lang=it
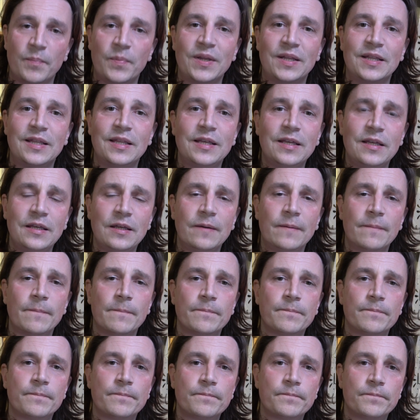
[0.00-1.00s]
PD,
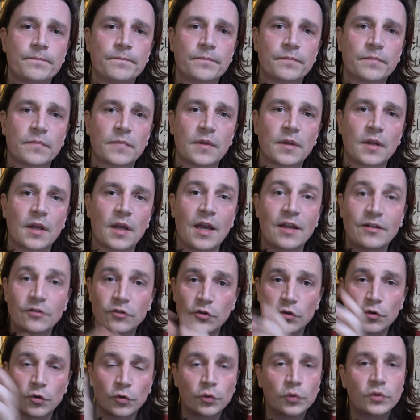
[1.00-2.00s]
e
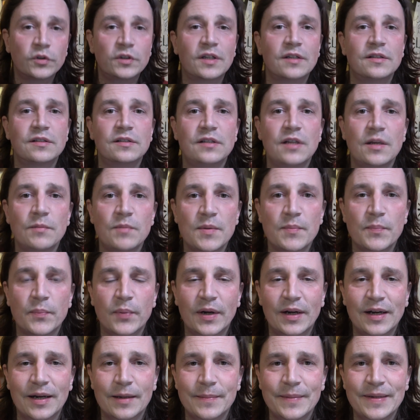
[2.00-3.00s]
sono tutti assieme in
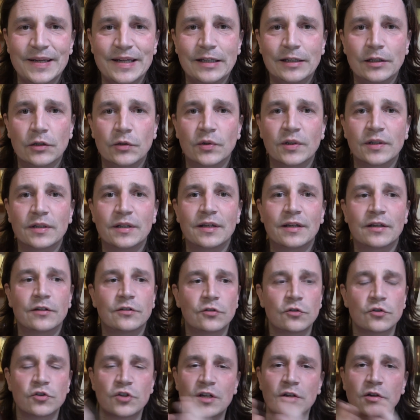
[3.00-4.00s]
Parlamento
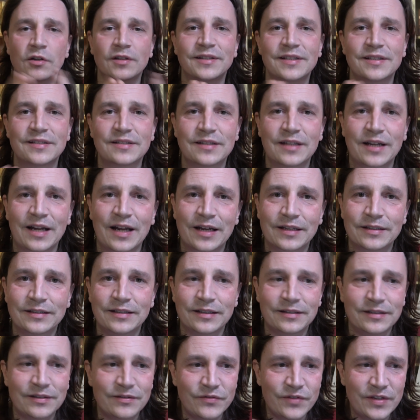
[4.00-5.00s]
adesso, ci hanno
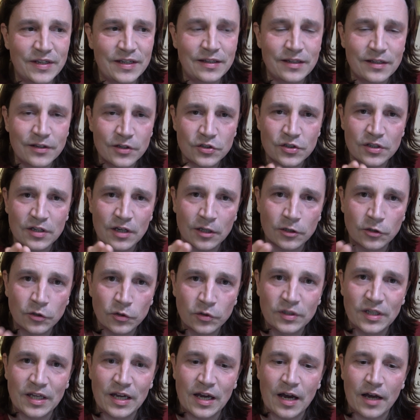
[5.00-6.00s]
addestrati a dividerci e ad
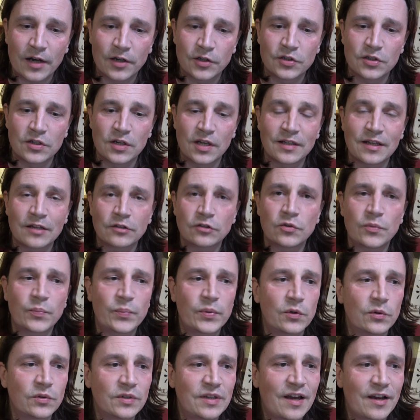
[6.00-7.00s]
odiarci. E adesso
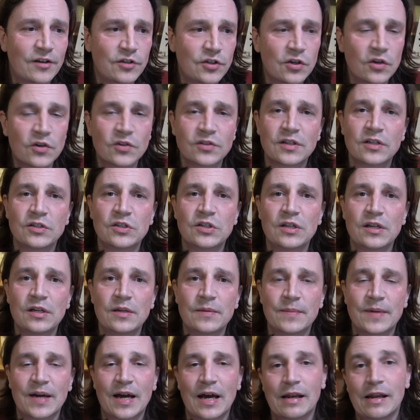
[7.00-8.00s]
per odiarci cosa ci
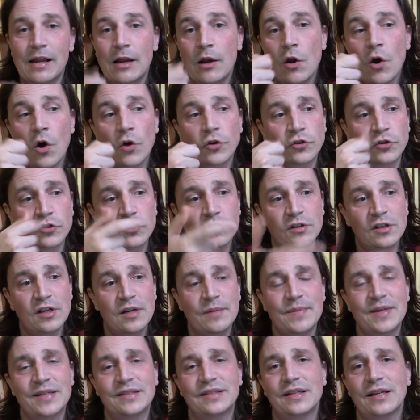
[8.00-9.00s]
rimane? L'osso
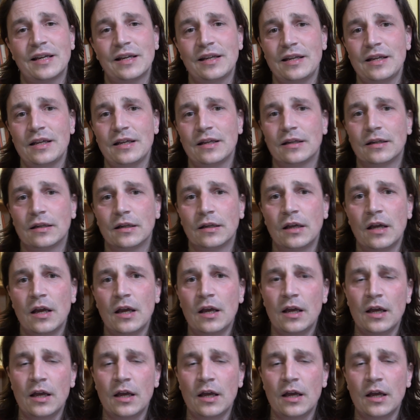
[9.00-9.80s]
delle mascherine.